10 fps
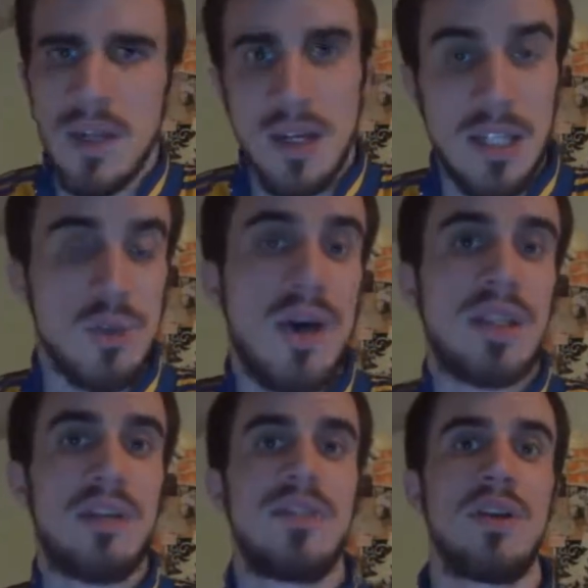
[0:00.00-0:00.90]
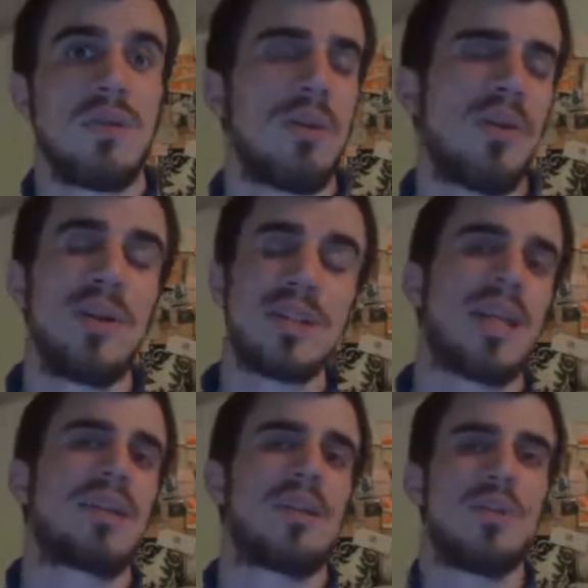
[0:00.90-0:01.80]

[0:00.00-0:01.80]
la squadra fino più o meno in estate,